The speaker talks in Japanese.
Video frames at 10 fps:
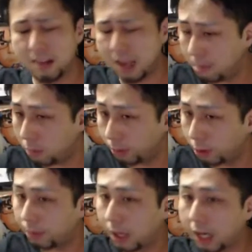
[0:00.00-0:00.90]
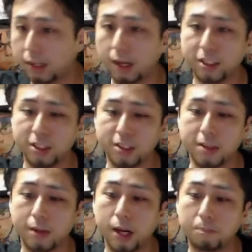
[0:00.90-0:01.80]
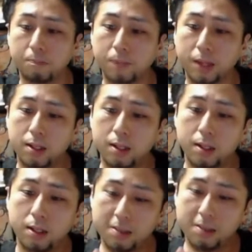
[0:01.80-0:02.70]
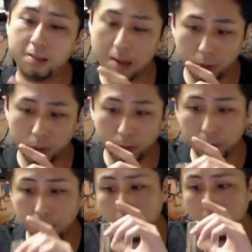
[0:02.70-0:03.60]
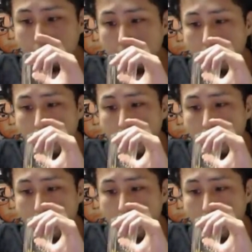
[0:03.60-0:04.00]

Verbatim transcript: 全部ブーメランだから、人生は。全部ブーメラン。